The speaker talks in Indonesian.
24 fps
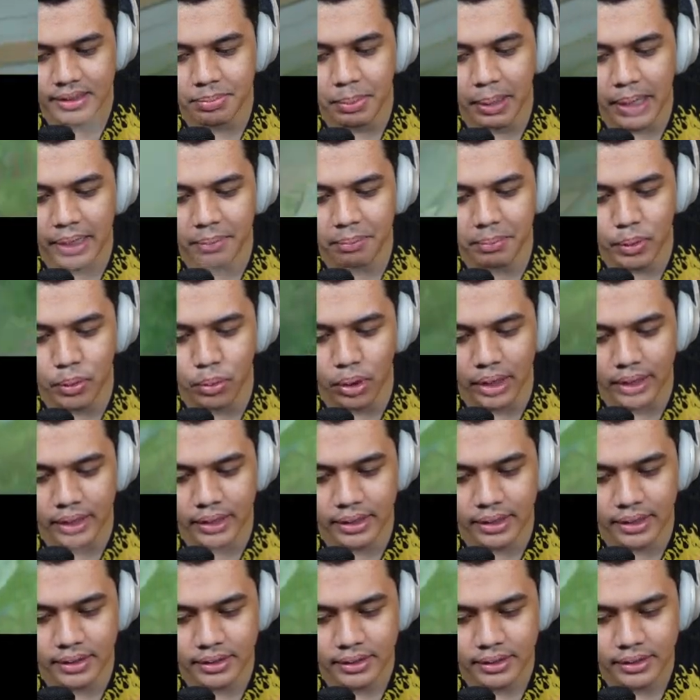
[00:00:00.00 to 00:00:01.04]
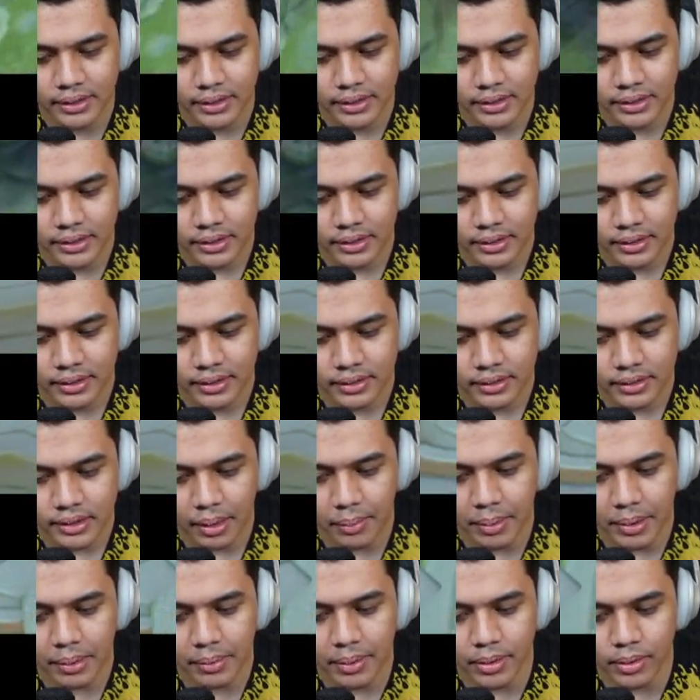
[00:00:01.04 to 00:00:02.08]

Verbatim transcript: banget berdua ini guys. Sabar sabar